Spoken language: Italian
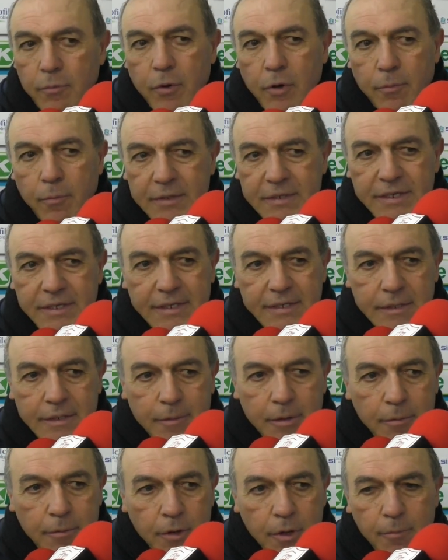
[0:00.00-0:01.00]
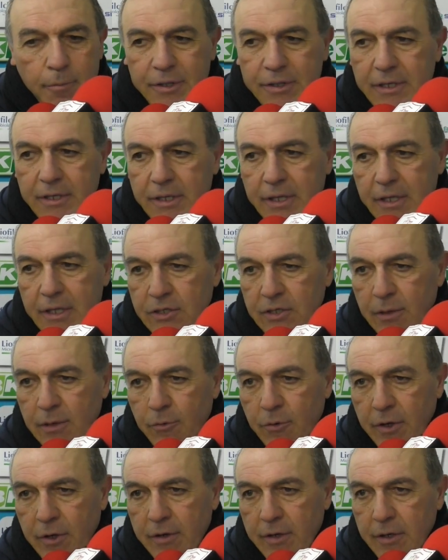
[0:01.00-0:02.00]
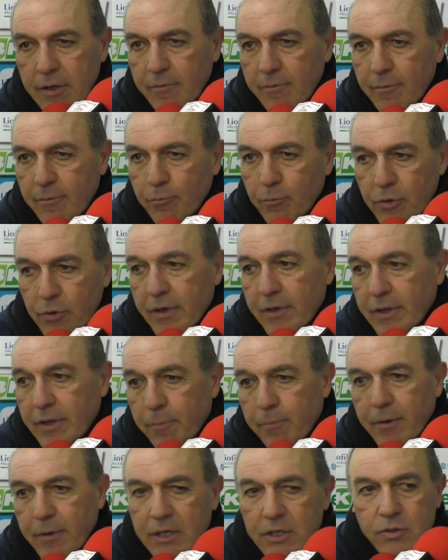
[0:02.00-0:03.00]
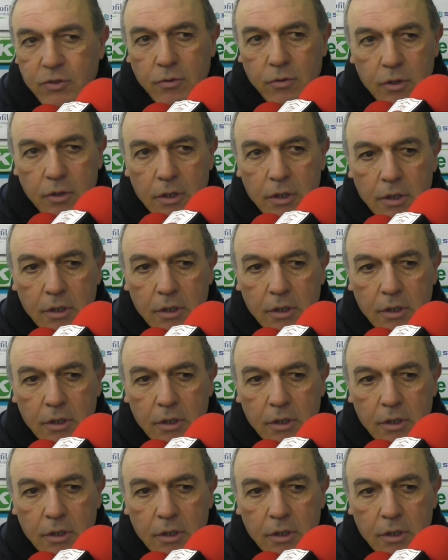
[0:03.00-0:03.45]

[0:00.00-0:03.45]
però pazienza, per la prima partita diciamo che poteva andare peggio